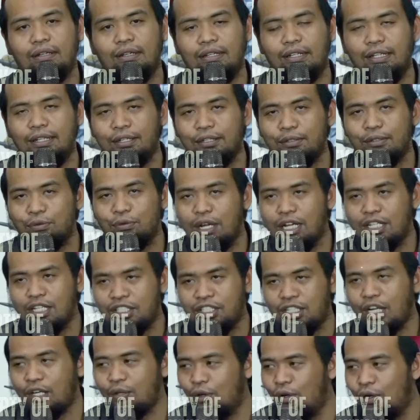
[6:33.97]
ini udah
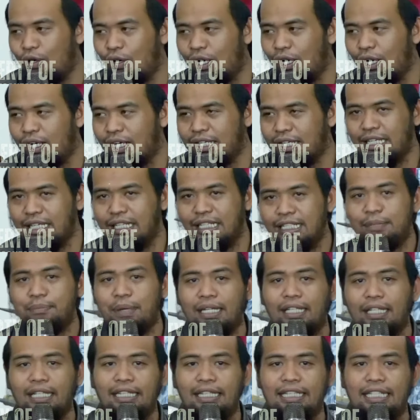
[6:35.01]
syarul khalqi ini
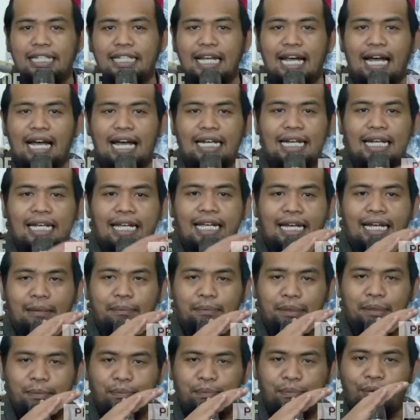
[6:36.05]
berarti tidak ada yang
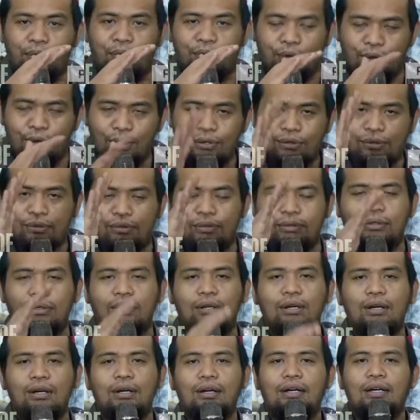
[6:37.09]
lebih buruk
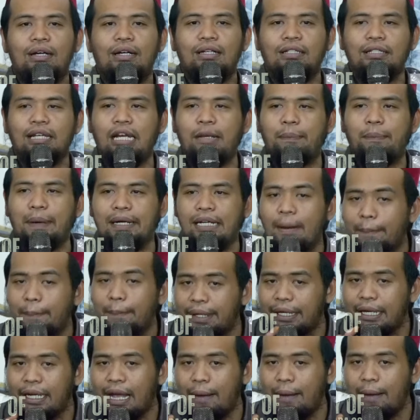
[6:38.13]
daripada
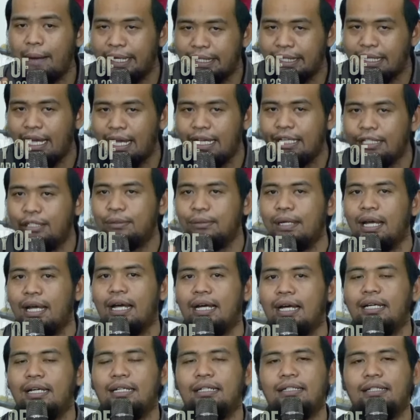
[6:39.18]
mereka-mereka itulah